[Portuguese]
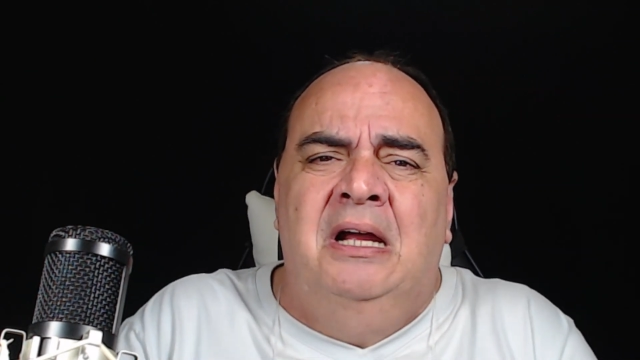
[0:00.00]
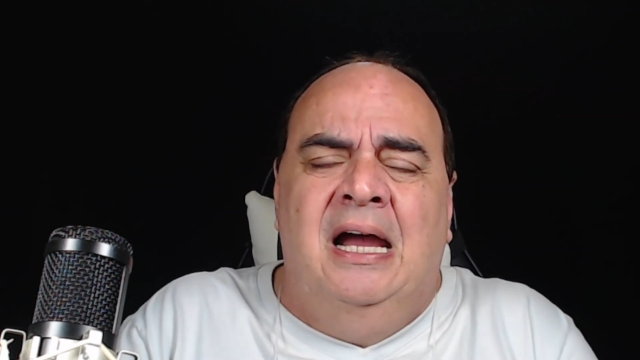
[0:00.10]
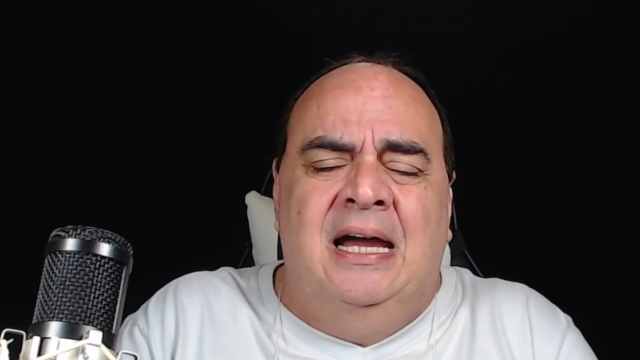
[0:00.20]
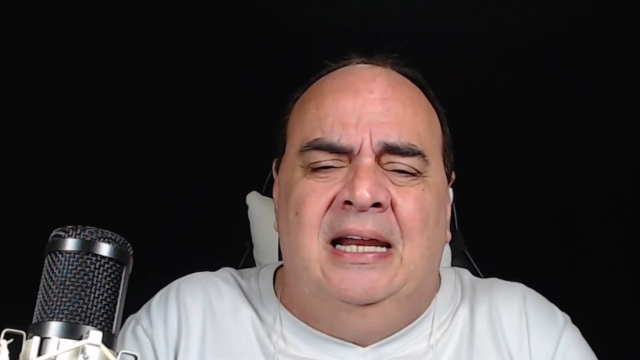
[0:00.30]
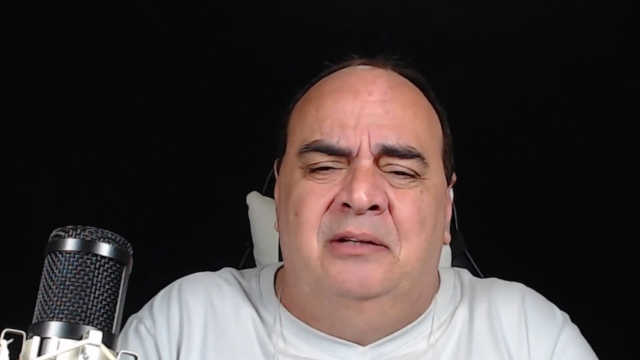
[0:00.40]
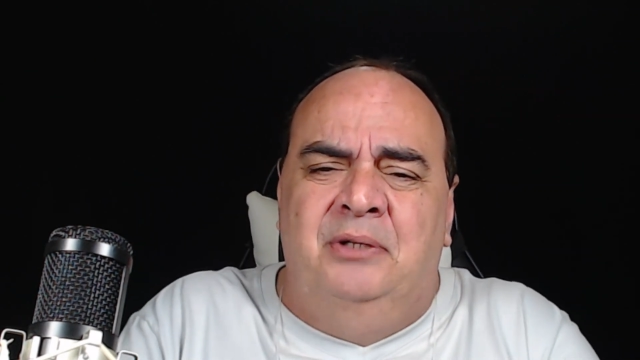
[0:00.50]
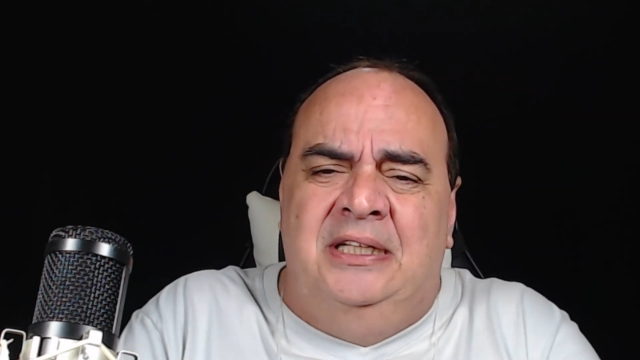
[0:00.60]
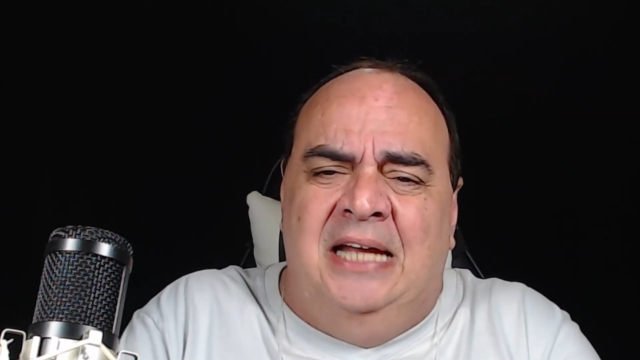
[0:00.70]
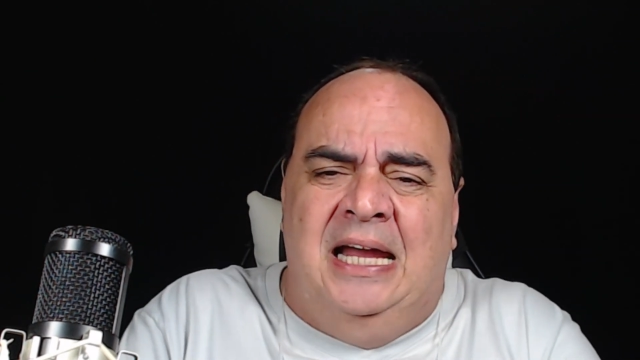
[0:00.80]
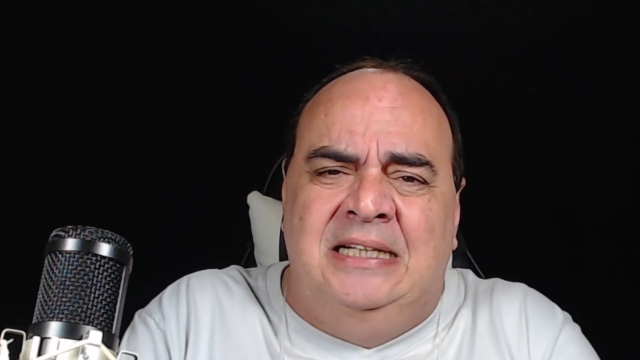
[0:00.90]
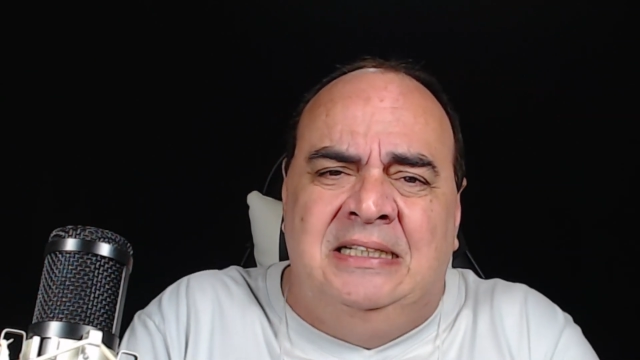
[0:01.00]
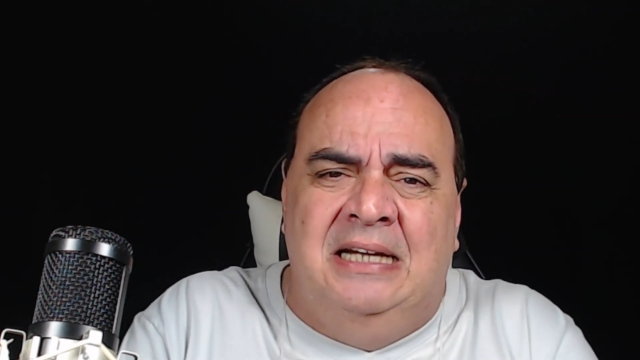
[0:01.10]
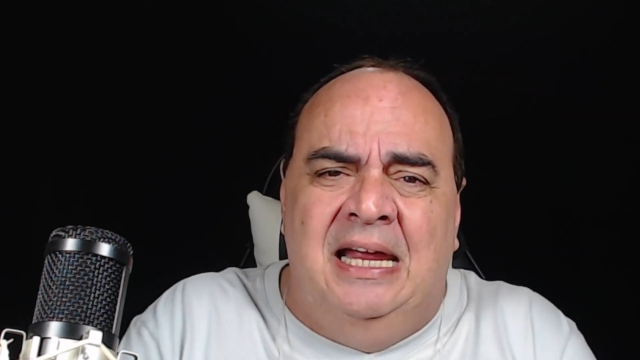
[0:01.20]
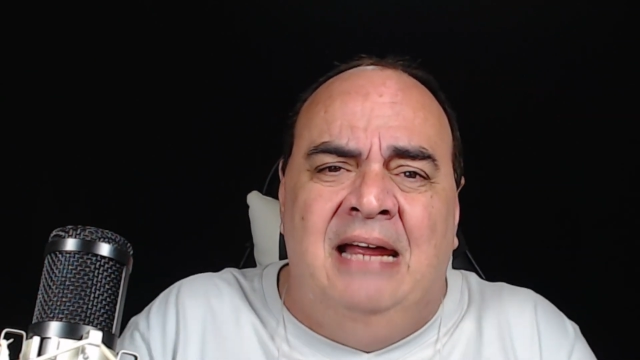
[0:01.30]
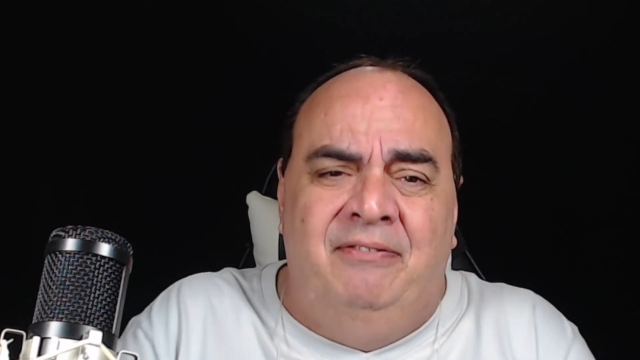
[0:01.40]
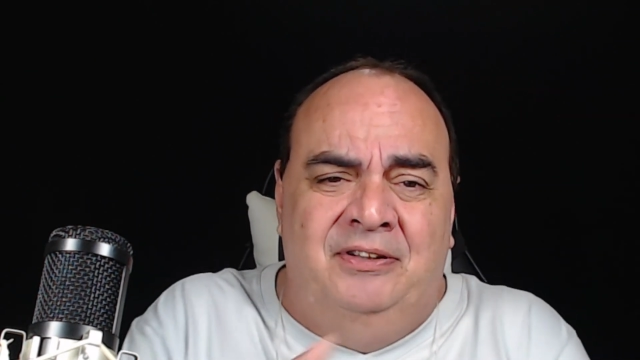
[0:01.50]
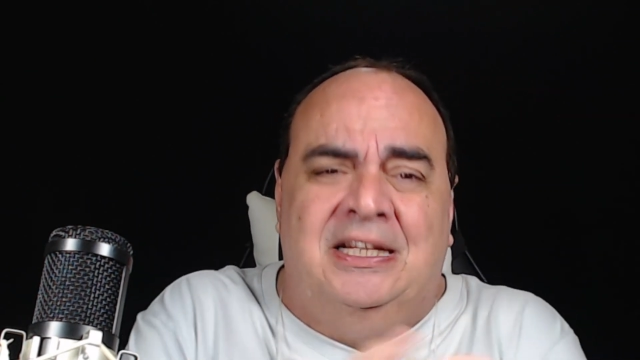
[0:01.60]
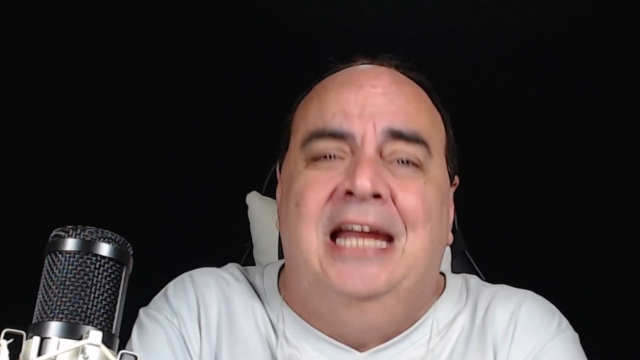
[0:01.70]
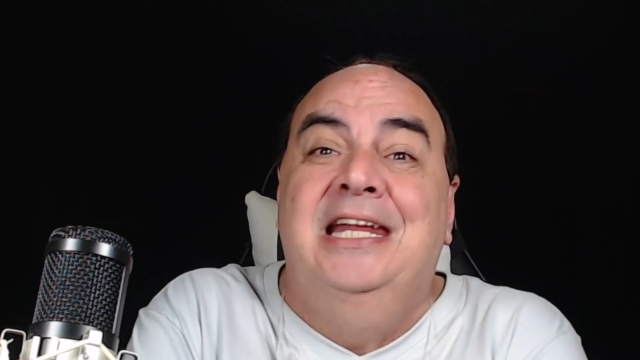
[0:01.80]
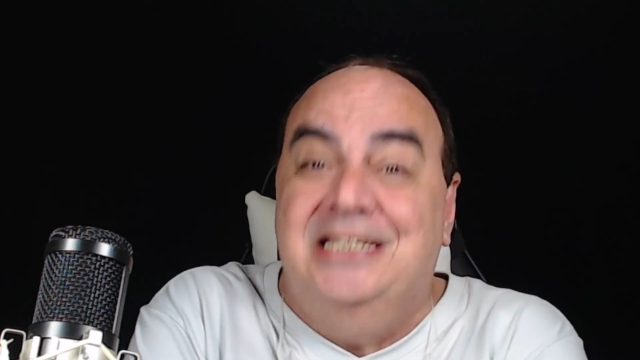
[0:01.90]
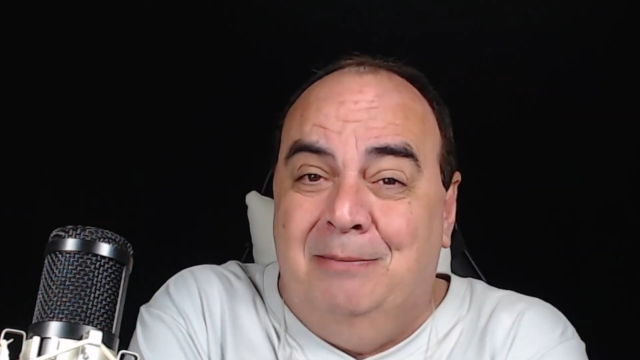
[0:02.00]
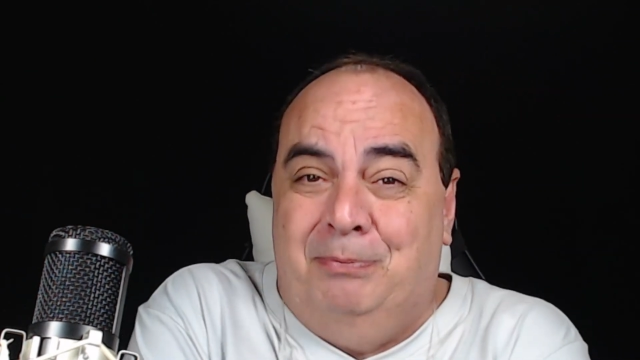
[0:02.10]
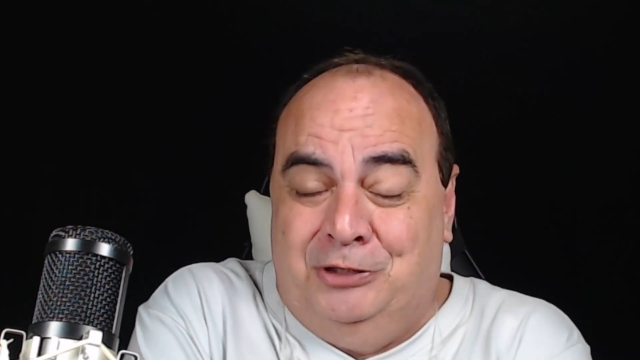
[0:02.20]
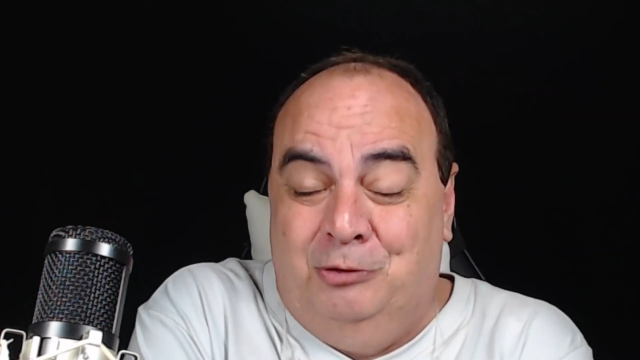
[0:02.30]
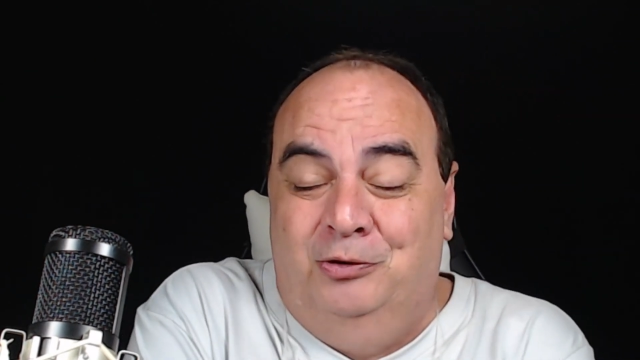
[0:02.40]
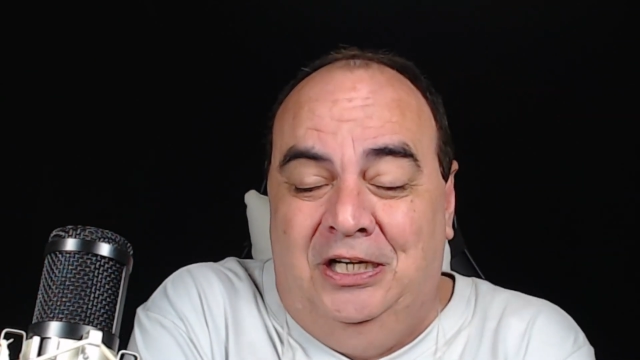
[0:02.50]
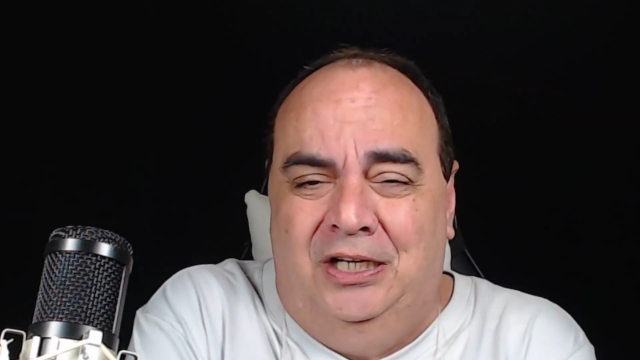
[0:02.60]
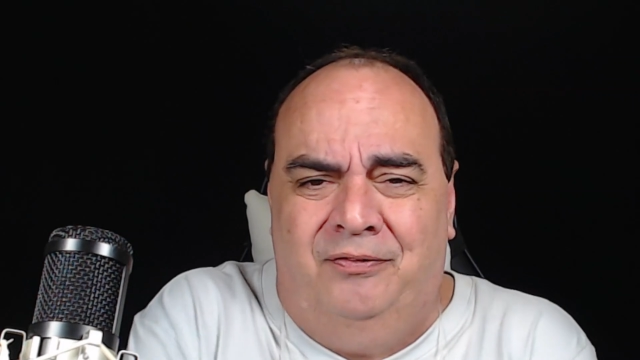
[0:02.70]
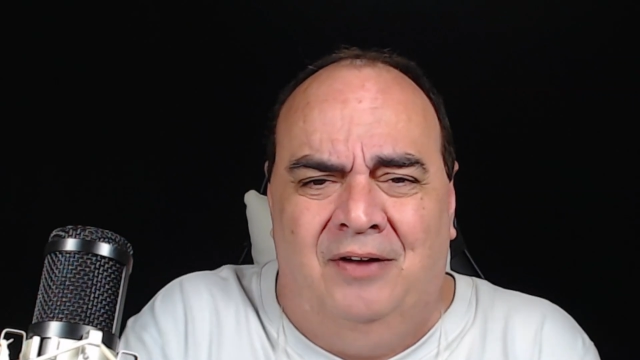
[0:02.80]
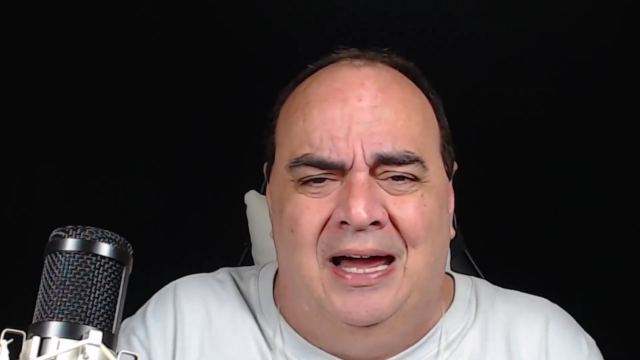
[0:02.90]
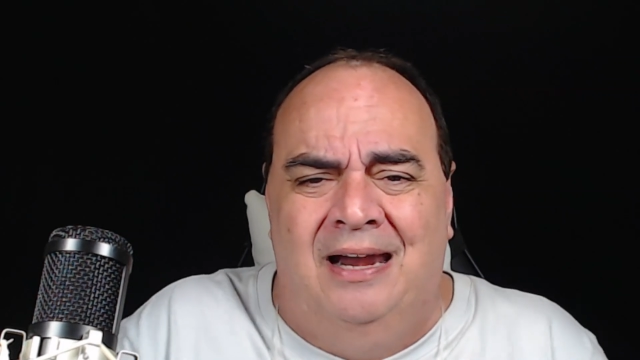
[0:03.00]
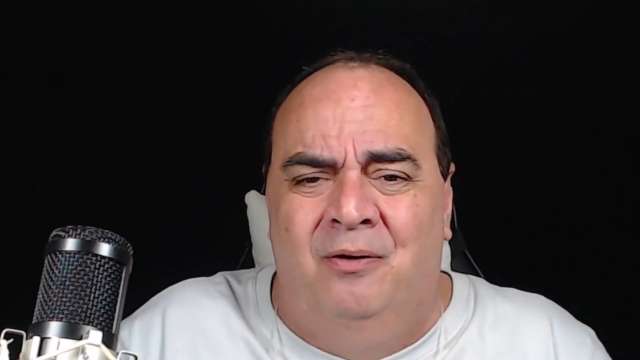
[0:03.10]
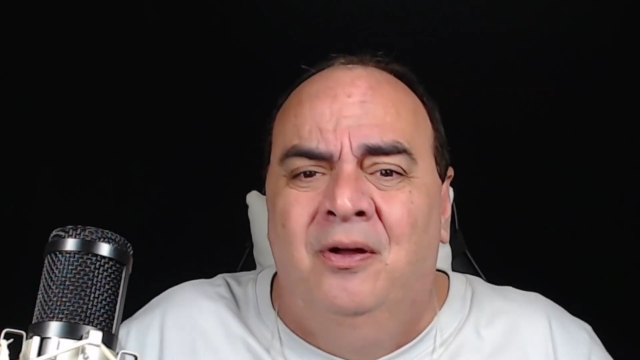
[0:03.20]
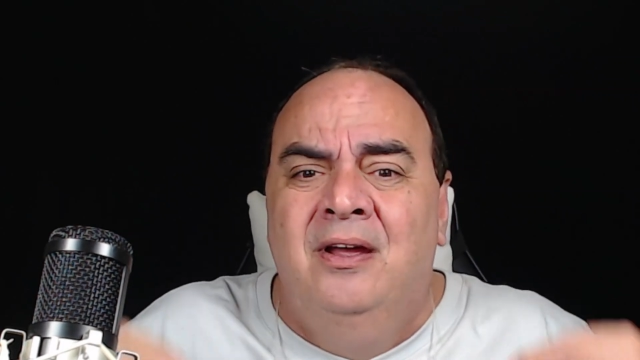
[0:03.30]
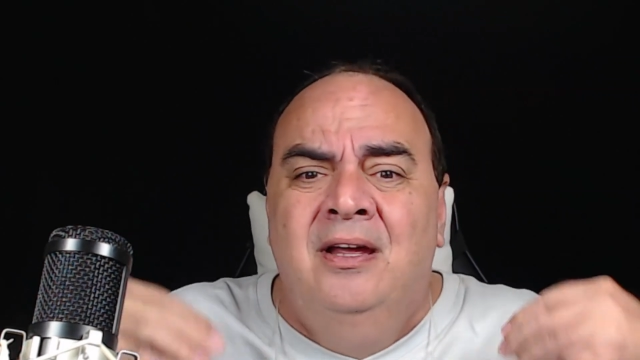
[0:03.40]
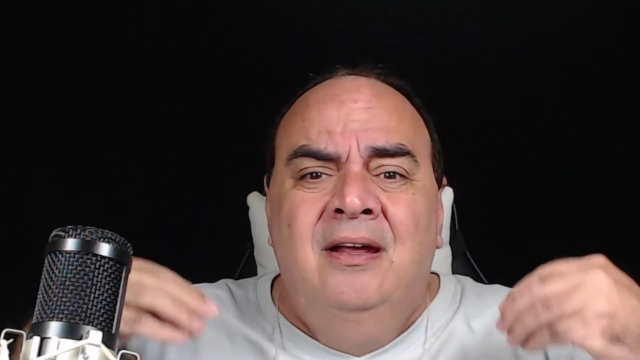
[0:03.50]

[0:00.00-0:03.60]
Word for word: A gratuidade é vitalícia, segundo eles falam.